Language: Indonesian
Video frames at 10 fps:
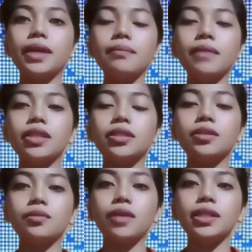Peran
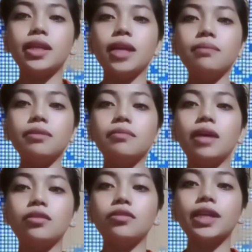mahasiswa
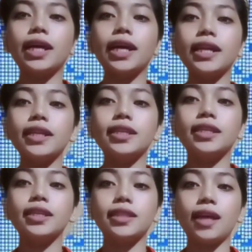dalam membangun
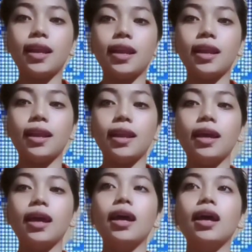nasionalisme di
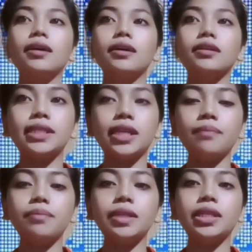era digital,
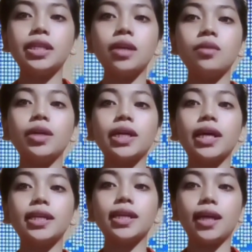ajaran pendidikan
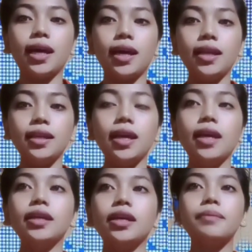
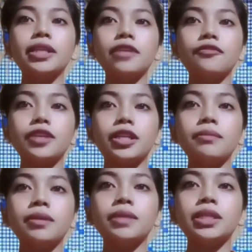kewarganegaraan, memperbanyak
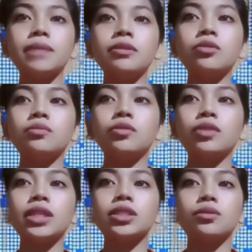film yang bisa
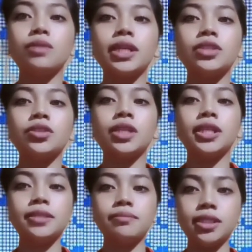menumbuhkan
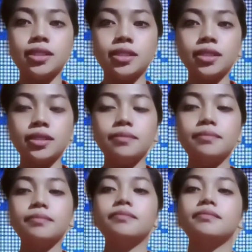jiwa
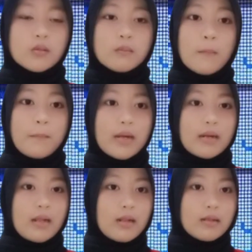nasionalisme.
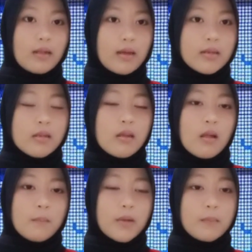Memperkenalkan
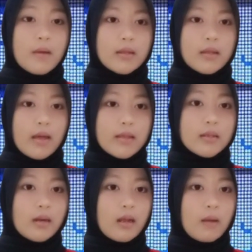berbagai
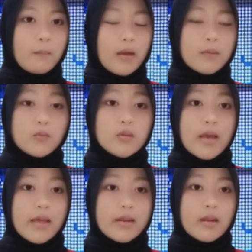keragaman
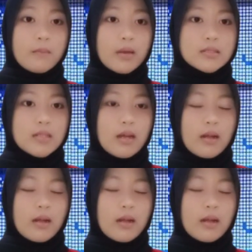budaya dan bangsa,